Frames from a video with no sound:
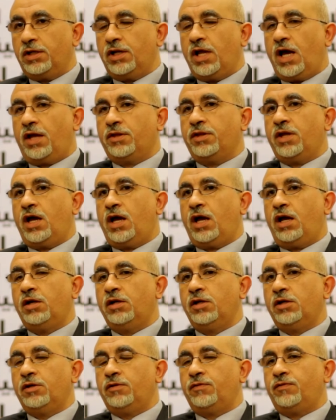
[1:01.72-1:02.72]
الأعضاء
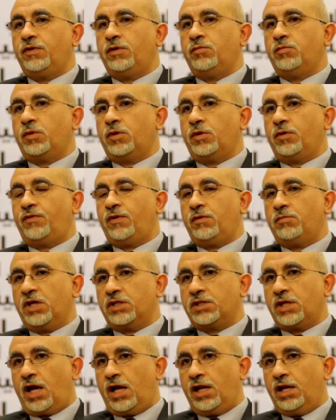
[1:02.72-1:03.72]
فيما
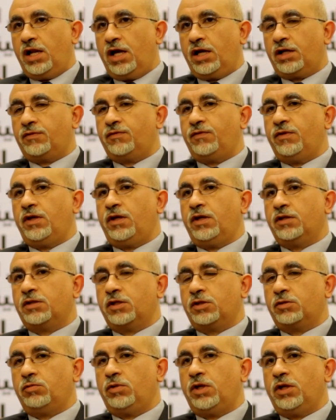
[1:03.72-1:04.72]
فيما في
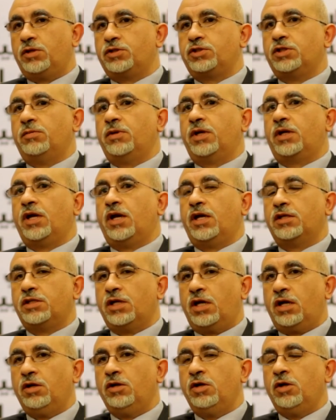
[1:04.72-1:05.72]
تطوير
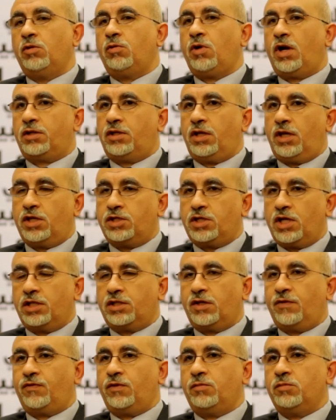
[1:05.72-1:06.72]
شبكاتها
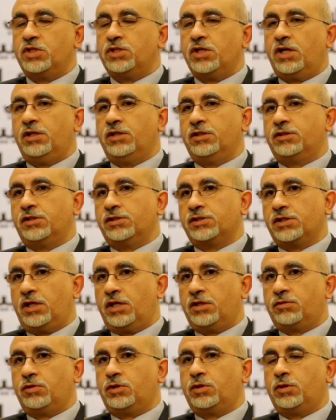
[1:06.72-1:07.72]
واحتياجاتها في مجال
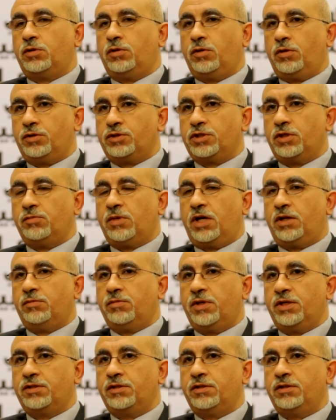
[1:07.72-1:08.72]
الاتصالات وتكنولوجيا
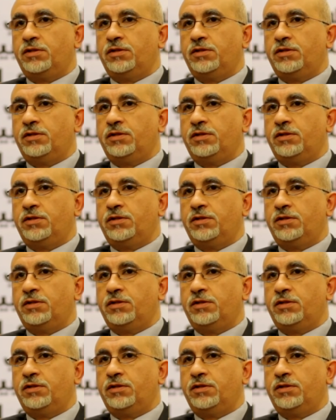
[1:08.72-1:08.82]
المعلومات